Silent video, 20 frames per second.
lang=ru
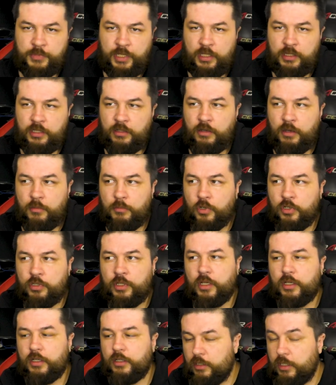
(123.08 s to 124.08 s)
данного
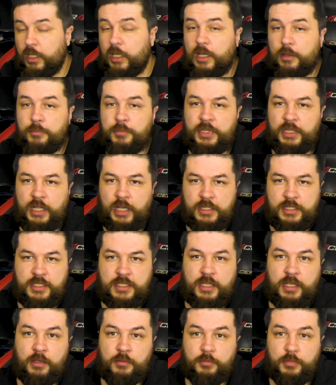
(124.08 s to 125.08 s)
мода и
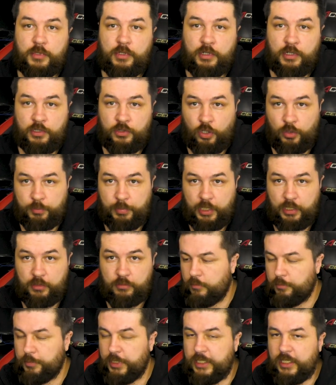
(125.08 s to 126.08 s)
комбинациям кнопок.
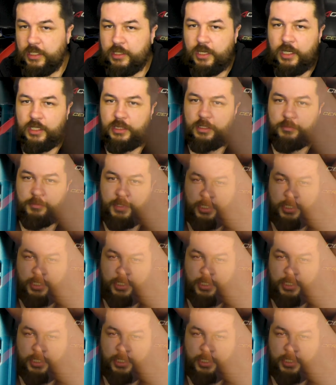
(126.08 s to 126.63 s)
Пятикратным